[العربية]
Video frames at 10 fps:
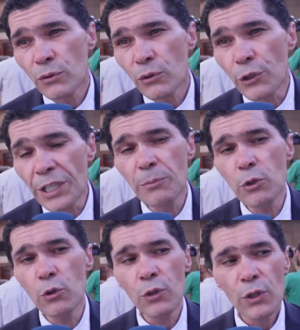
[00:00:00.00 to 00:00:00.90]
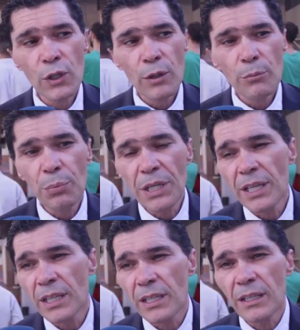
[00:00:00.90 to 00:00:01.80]
أهيب
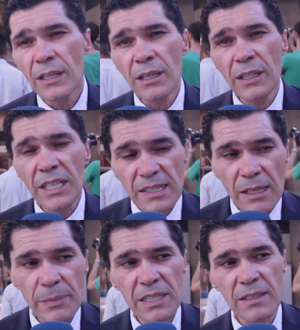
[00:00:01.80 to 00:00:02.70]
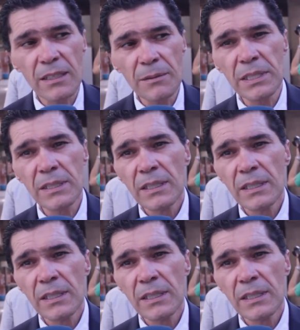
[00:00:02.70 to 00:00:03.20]
بكتابة الضبط